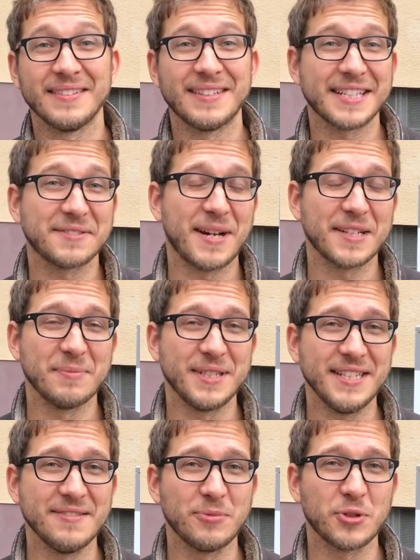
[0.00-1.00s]
Das war's mit
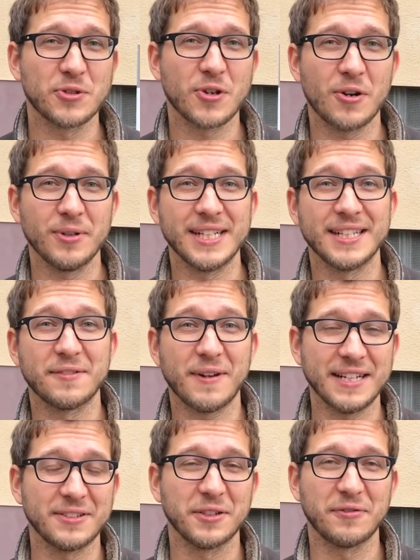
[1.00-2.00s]
diesem Tutorial. Jetzt
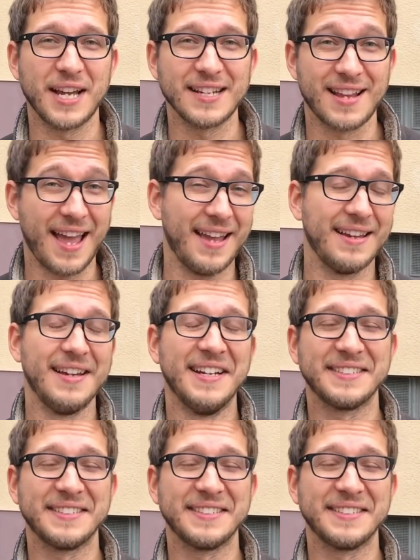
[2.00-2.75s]
fragt ihr euch vielleicht, hey,